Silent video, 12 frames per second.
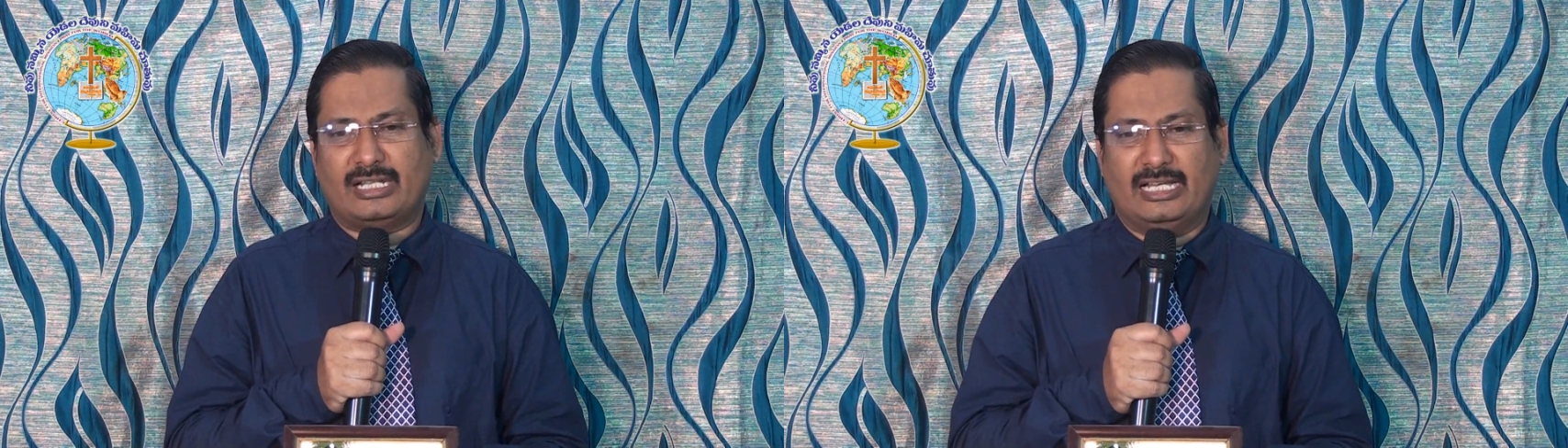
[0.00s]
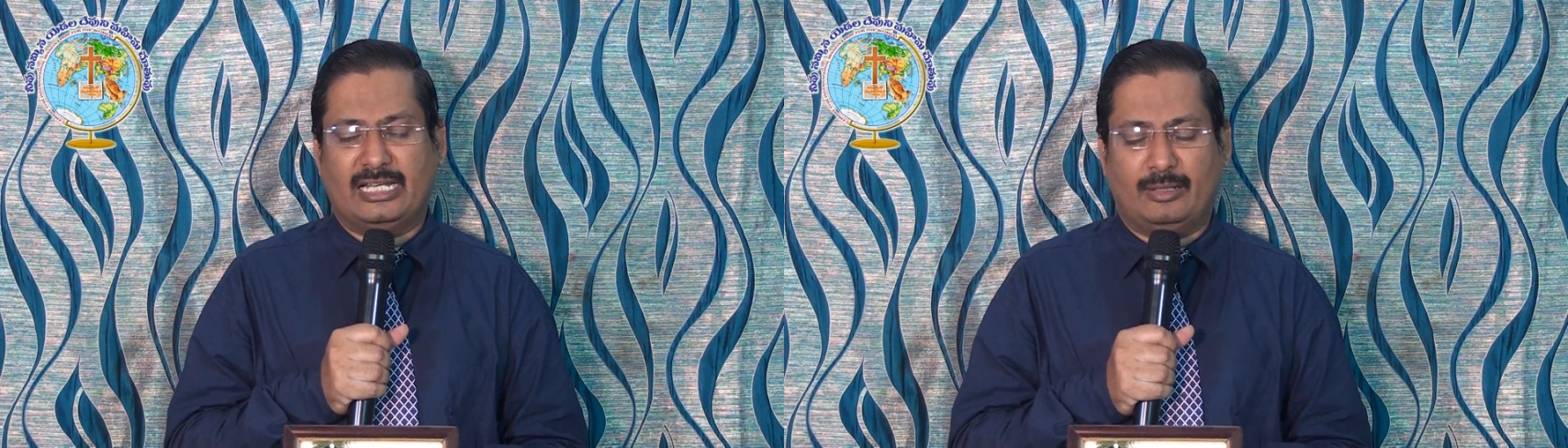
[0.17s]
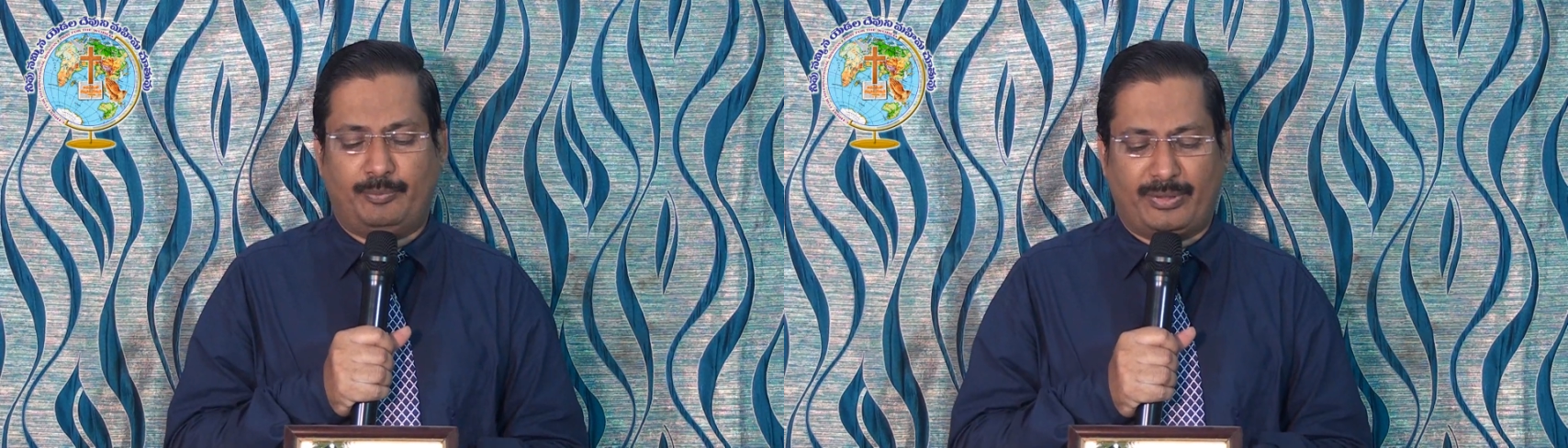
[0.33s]

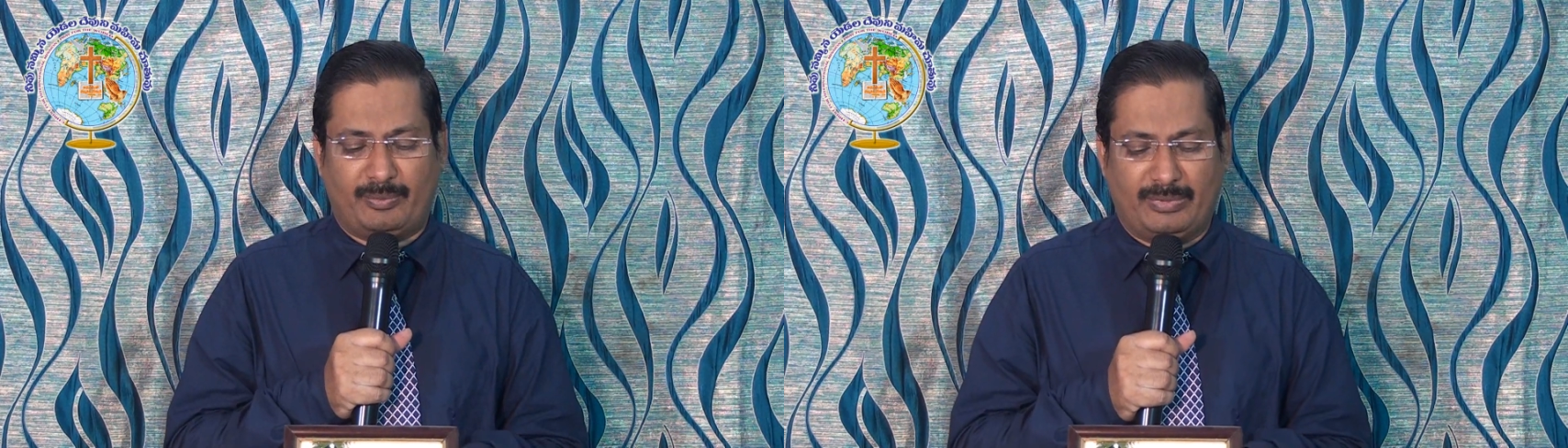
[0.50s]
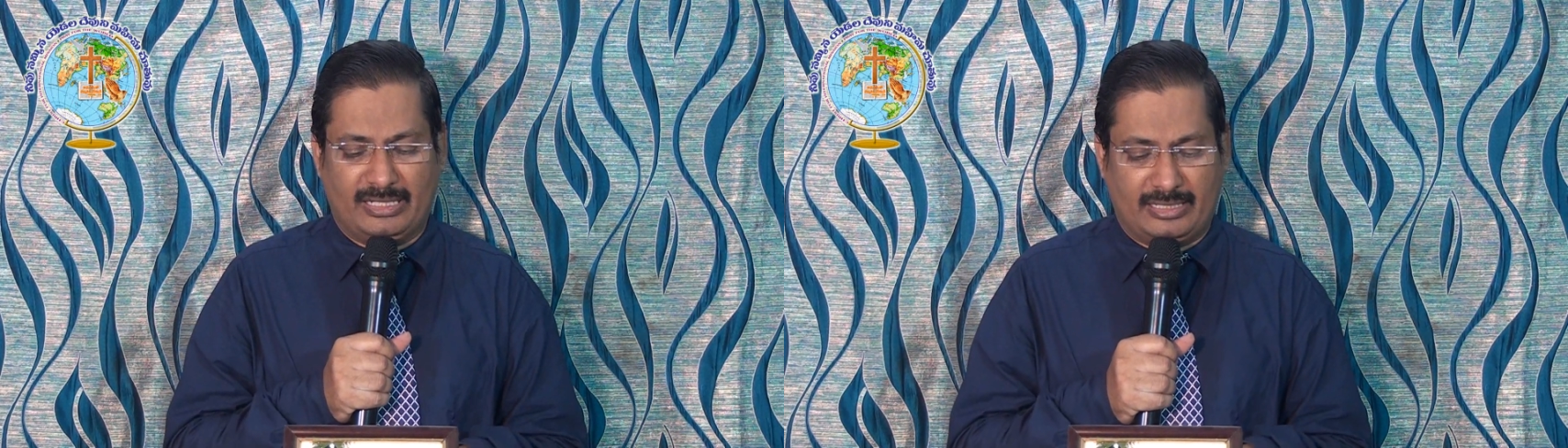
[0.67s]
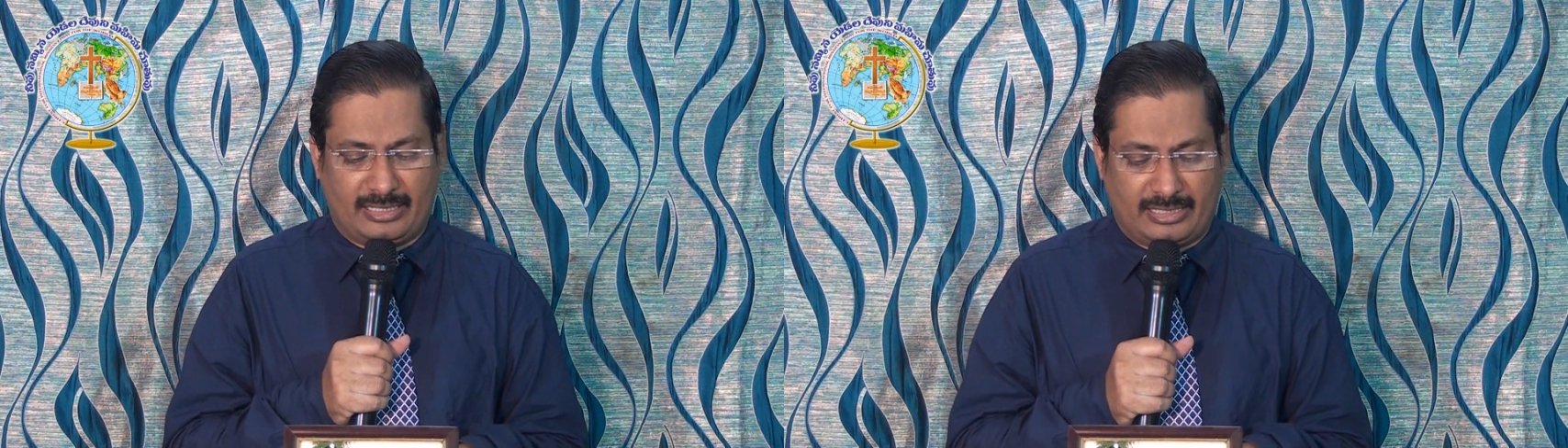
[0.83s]
చాలా
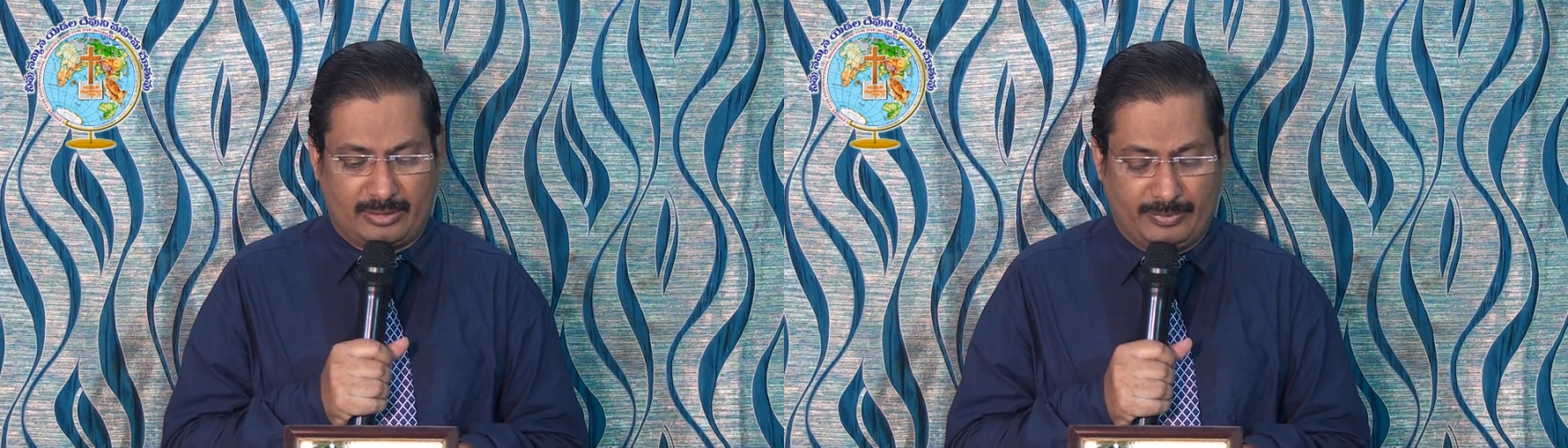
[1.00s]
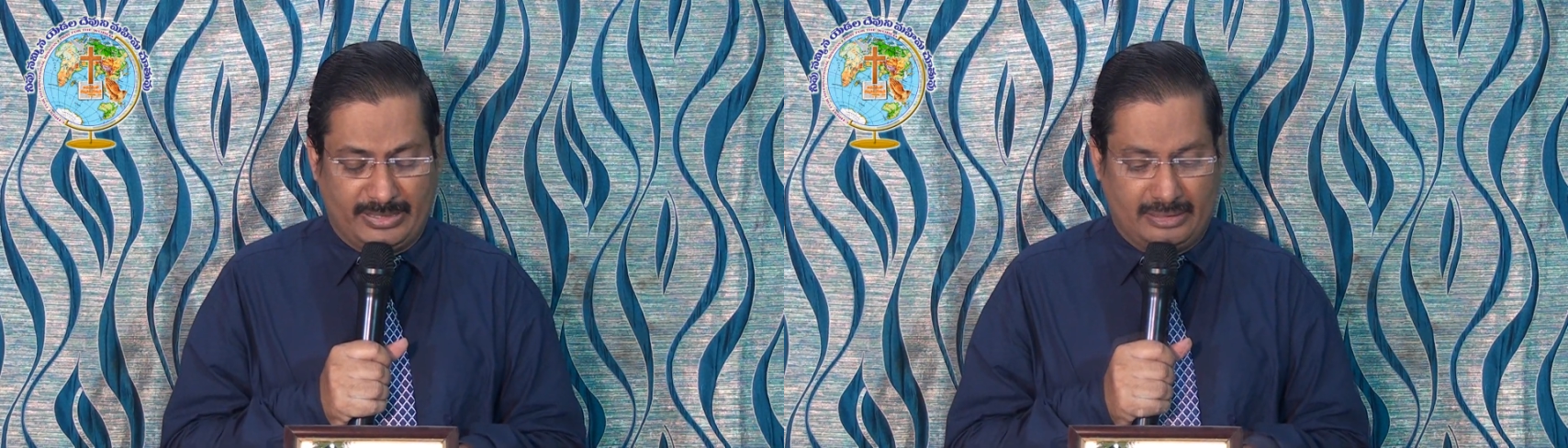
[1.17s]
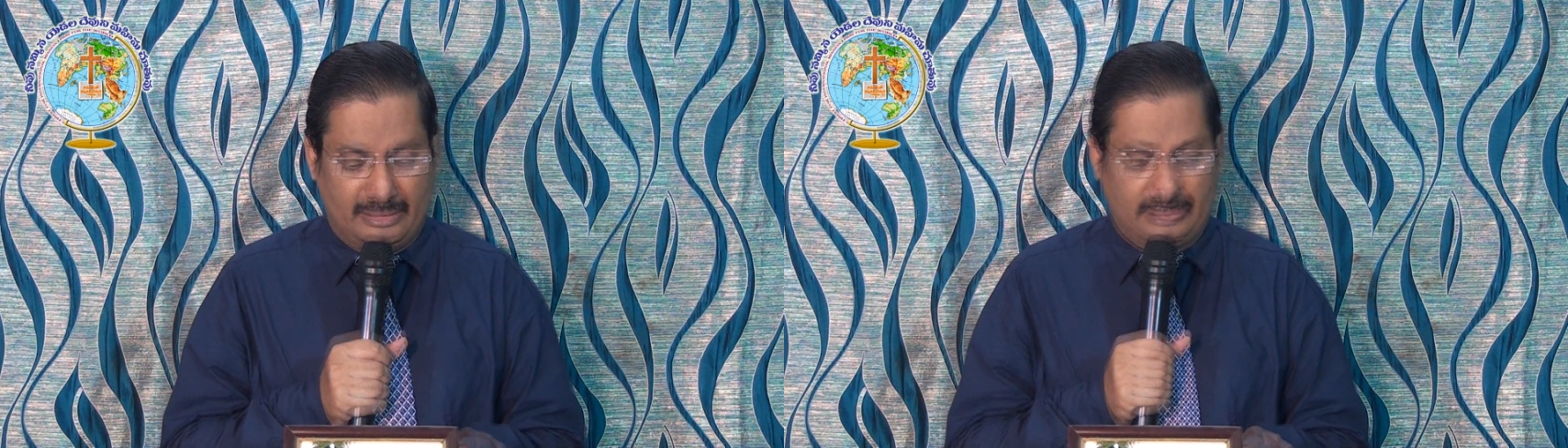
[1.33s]

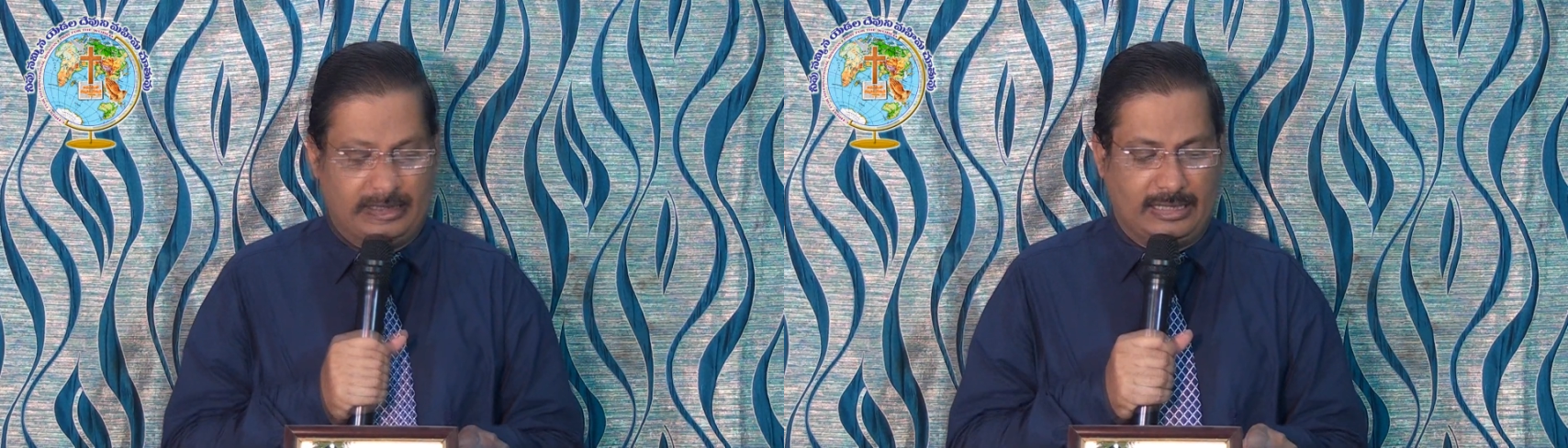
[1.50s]
ప్రమాదకరమైంది